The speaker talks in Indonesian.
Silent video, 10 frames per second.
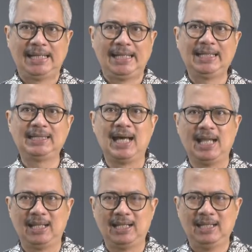
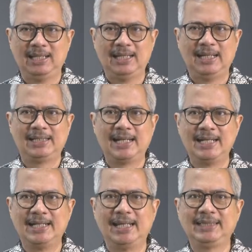legal,
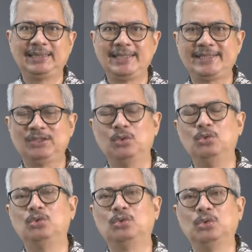dan etis
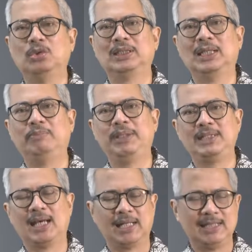untuk
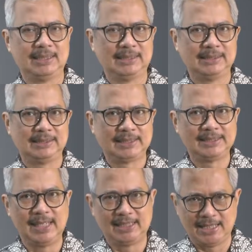kebijakan
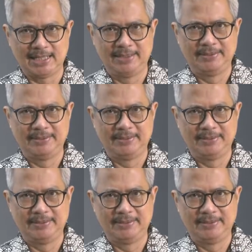kesehatan.